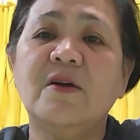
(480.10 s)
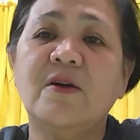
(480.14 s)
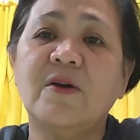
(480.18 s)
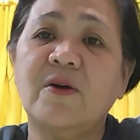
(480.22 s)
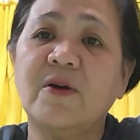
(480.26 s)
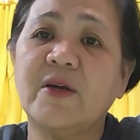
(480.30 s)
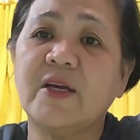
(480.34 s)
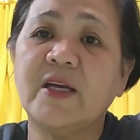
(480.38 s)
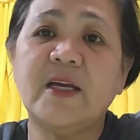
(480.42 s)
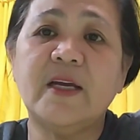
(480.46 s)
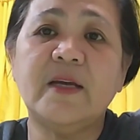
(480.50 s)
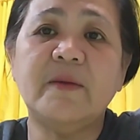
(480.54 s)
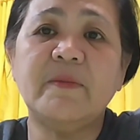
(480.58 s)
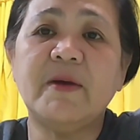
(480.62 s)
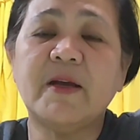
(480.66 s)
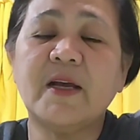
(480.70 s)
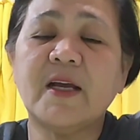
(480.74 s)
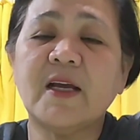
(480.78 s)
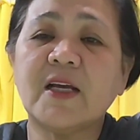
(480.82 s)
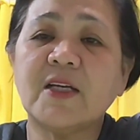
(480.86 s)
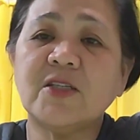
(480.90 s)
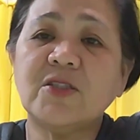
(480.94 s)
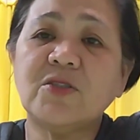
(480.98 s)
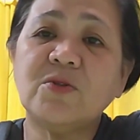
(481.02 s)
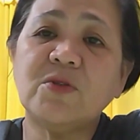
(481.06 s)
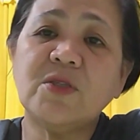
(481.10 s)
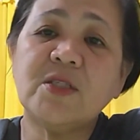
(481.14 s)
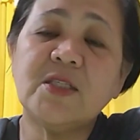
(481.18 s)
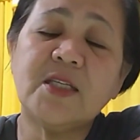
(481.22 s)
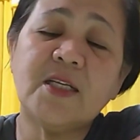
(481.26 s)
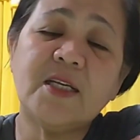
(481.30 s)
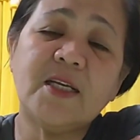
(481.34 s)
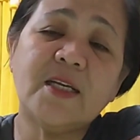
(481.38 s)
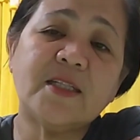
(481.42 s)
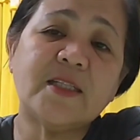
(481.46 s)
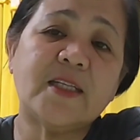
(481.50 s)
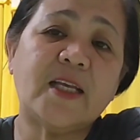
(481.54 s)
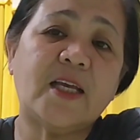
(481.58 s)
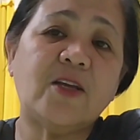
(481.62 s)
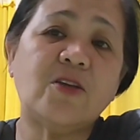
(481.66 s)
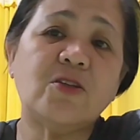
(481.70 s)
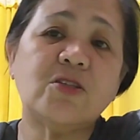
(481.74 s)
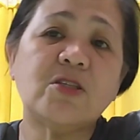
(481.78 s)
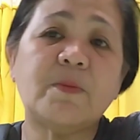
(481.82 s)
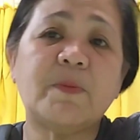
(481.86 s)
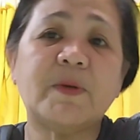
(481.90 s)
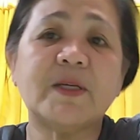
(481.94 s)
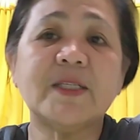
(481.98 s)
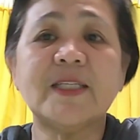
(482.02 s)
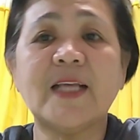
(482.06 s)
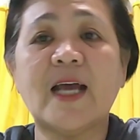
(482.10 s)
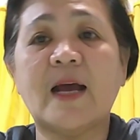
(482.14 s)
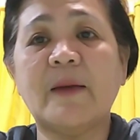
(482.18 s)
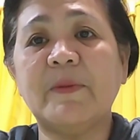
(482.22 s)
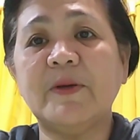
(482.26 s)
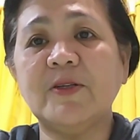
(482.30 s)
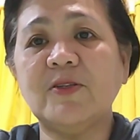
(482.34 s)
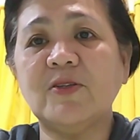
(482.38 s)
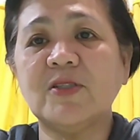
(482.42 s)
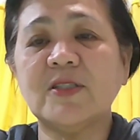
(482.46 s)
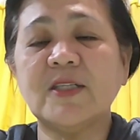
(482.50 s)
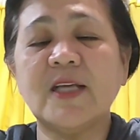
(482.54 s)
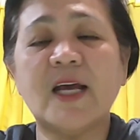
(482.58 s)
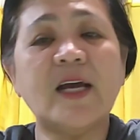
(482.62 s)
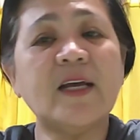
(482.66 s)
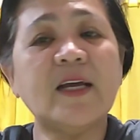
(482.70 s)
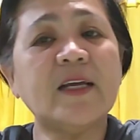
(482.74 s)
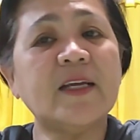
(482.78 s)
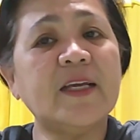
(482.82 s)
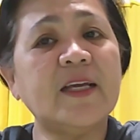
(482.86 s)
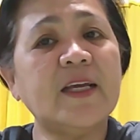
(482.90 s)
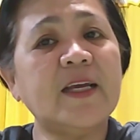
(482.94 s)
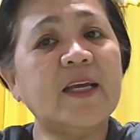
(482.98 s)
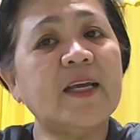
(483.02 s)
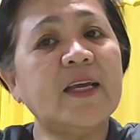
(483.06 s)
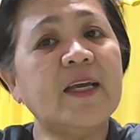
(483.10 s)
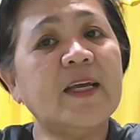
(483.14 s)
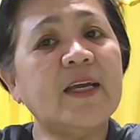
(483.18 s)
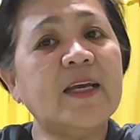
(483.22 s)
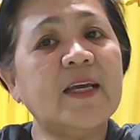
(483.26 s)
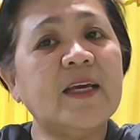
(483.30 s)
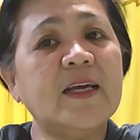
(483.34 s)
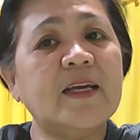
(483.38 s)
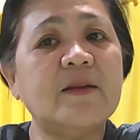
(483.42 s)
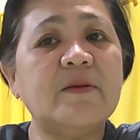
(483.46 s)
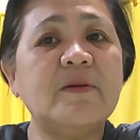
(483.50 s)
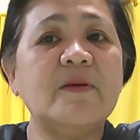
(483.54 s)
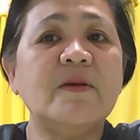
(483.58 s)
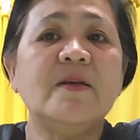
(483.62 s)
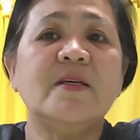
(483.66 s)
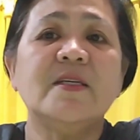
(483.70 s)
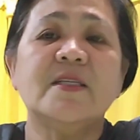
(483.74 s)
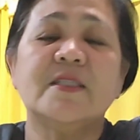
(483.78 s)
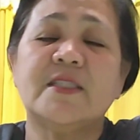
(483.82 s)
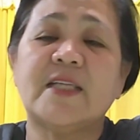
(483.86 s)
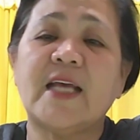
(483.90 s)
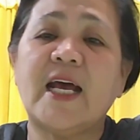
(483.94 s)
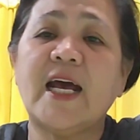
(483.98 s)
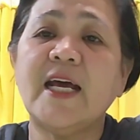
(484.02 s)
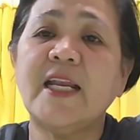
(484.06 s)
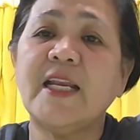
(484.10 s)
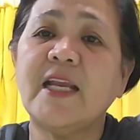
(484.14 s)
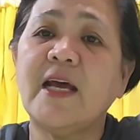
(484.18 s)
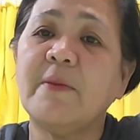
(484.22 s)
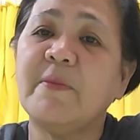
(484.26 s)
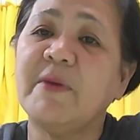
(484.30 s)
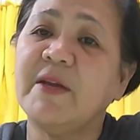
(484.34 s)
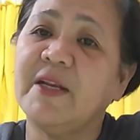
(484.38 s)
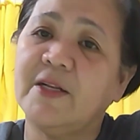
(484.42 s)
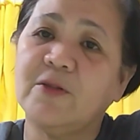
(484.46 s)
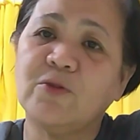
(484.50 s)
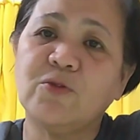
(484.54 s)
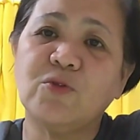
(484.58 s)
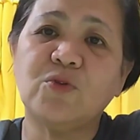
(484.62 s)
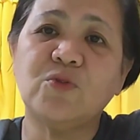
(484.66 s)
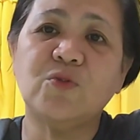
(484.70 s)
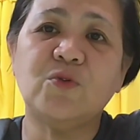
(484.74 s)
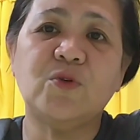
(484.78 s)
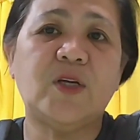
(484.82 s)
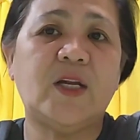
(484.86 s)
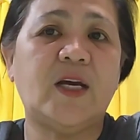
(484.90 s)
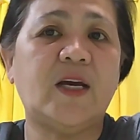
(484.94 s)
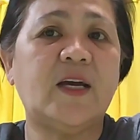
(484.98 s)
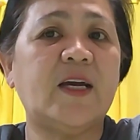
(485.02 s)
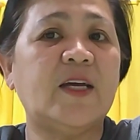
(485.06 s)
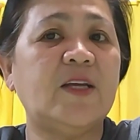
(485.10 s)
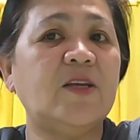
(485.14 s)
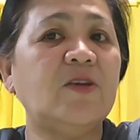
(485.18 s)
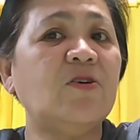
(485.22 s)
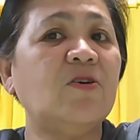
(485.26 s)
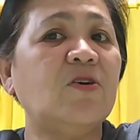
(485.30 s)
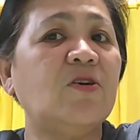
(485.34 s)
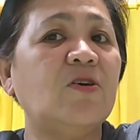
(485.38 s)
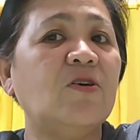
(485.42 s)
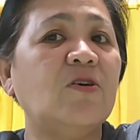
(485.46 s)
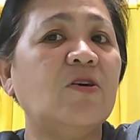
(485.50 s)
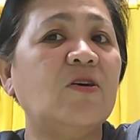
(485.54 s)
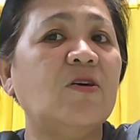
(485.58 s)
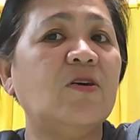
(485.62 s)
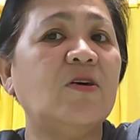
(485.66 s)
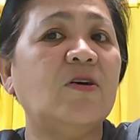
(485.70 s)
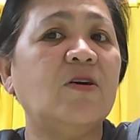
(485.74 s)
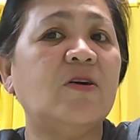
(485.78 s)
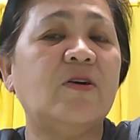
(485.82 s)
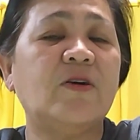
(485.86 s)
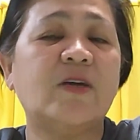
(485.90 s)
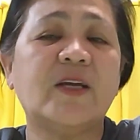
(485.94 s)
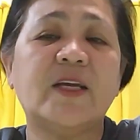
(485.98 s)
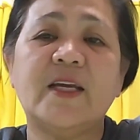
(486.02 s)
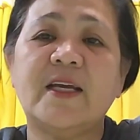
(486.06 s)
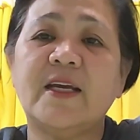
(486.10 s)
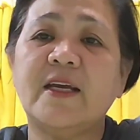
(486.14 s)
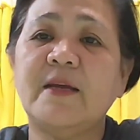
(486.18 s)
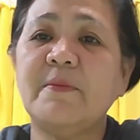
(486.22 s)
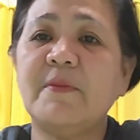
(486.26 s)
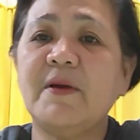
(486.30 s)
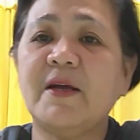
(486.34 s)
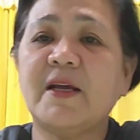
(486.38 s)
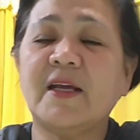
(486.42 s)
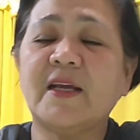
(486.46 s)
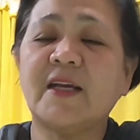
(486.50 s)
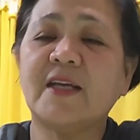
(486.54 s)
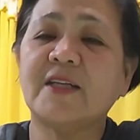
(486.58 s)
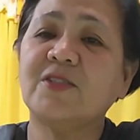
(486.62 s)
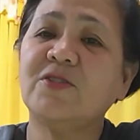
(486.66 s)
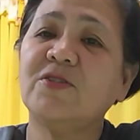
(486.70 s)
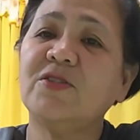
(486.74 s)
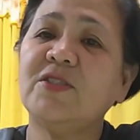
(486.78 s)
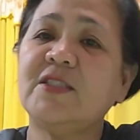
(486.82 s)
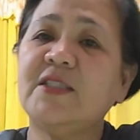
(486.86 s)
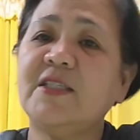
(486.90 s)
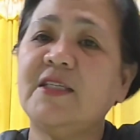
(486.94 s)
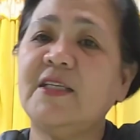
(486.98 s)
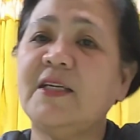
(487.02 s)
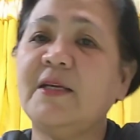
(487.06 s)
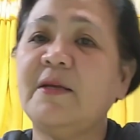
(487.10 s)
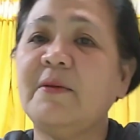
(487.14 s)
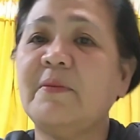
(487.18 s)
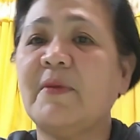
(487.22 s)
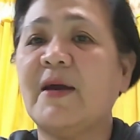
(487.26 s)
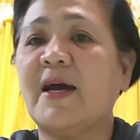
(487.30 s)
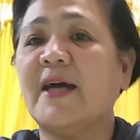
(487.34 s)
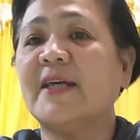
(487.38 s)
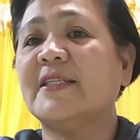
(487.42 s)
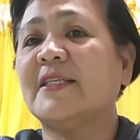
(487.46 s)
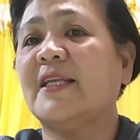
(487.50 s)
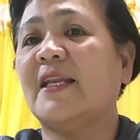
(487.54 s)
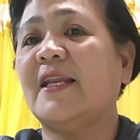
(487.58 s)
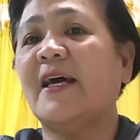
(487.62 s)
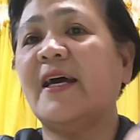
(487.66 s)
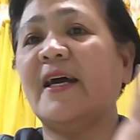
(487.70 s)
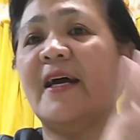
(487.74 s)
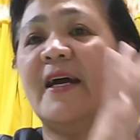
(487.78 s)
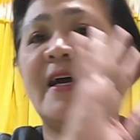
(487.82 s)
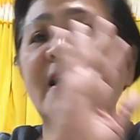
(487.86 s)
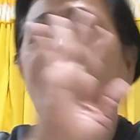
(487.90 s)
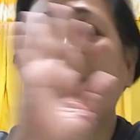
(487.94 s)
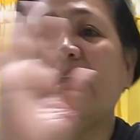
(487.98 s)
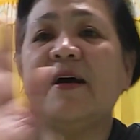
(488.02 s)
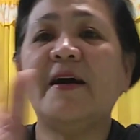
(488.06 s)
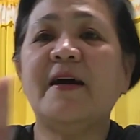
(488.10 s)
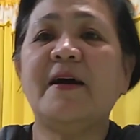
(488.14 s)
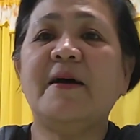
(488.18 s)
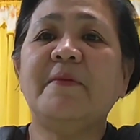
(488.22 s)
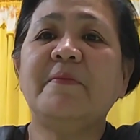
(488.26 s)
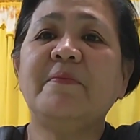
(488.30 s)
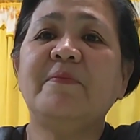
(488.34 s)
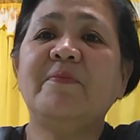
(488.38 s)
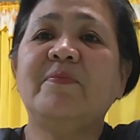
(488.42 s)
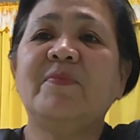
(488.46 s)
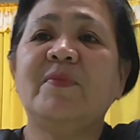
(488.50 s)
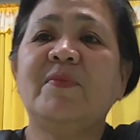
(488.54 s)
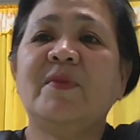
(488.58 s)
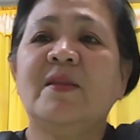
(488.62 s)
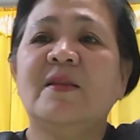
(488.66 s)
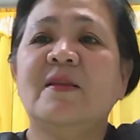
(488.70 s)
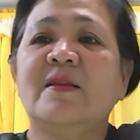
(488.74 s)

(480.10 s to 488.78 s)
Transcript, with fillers: Okay, mga kachusi, thank you sa pagsama nyo sa akin. Sana may natutunan kayo. Okay, mga kachusi, maasalam.